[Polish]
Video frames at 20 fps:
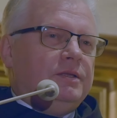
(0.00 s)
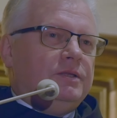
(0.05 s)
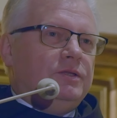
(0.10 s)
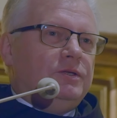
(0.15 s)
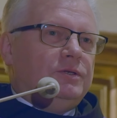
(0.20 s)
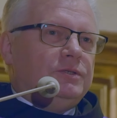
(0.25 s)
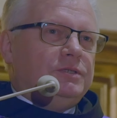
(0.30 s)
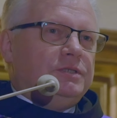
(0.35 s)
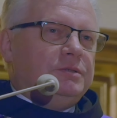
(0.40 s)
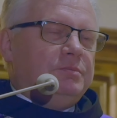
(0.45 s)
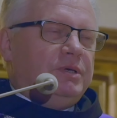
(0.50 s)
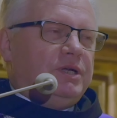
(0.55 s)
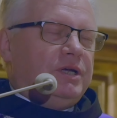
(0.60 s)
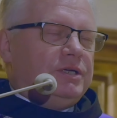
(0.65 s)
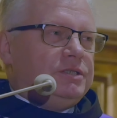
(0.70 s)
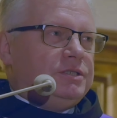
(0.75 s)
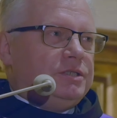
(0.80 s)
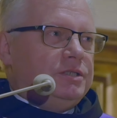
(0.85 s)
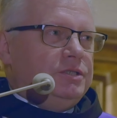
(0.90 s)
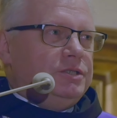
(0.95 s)
Drodzy
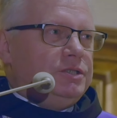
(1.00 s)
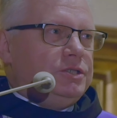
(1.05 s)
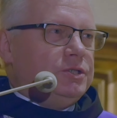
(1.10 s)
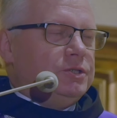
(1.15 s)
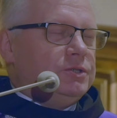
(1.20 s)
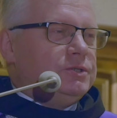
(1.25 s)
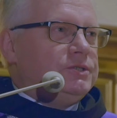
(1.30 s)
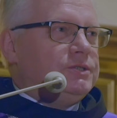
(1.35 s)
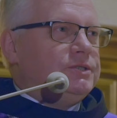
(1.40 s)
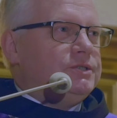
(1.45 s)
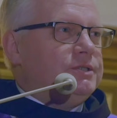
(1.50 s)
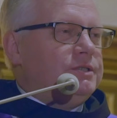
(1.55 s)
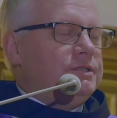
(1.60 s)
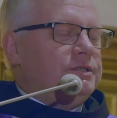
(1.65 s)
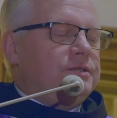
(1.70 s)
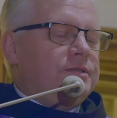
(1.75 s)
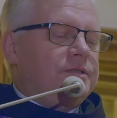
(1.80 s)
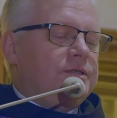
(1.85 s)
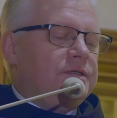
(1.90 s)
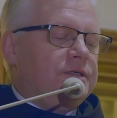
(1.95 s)
bracia i
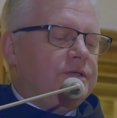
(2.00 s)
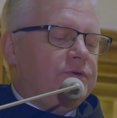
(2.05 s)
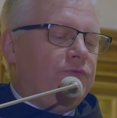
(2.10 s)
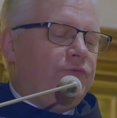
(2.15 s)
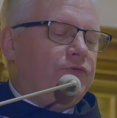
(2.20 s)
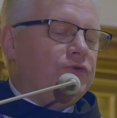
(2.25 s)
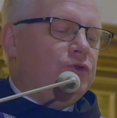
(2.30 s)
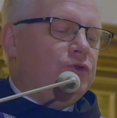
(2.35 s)
siostry, w